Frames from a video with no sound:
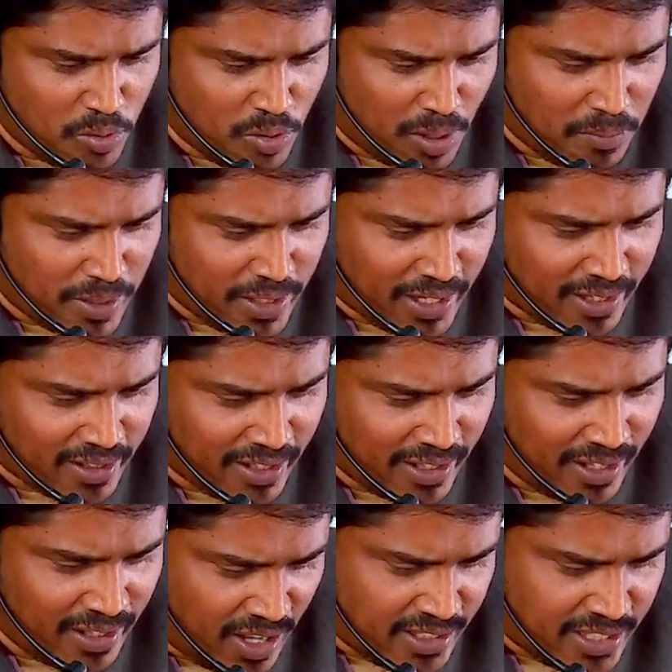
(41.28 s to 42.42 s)
மூன்றாம் அதிகாரத்தில்
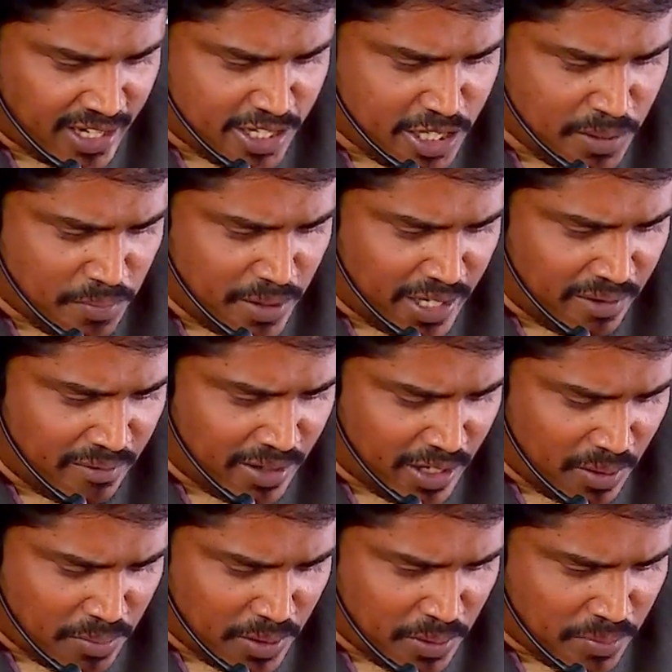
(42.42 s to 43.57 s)
அந்த ரட்சிப்பு
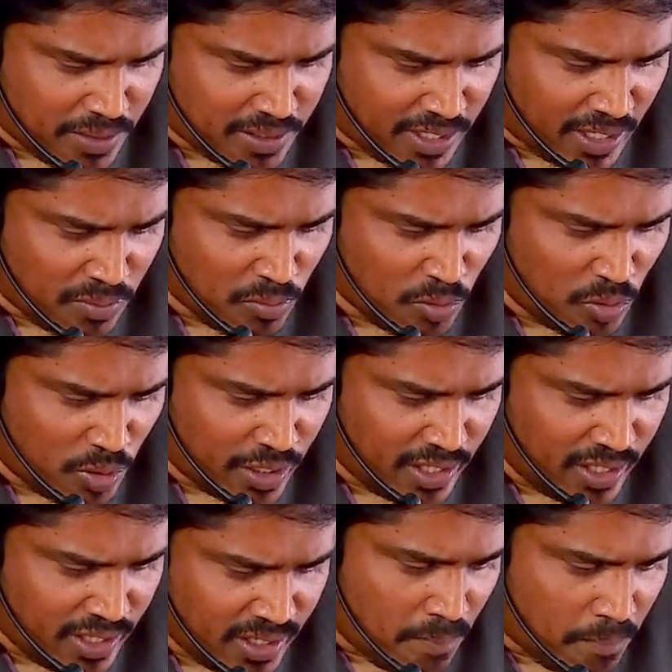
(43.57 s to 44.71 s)
நிறைவேறதை பற்றி பேசுகிறார் மூணு
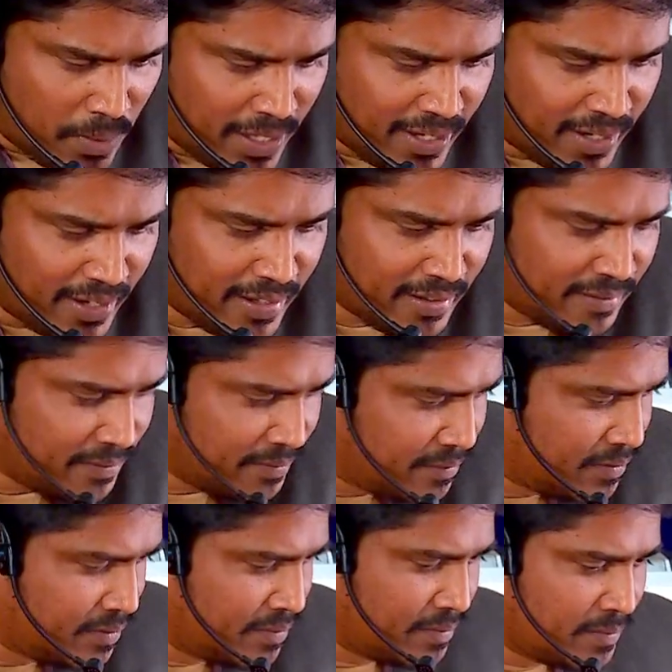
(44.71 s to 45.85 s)
பன்னிரெண்டு
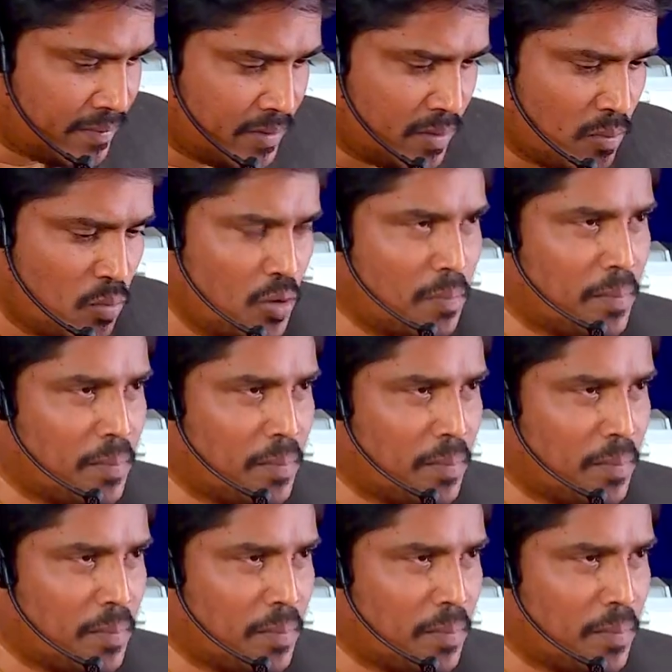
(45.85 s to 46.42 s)
மூணு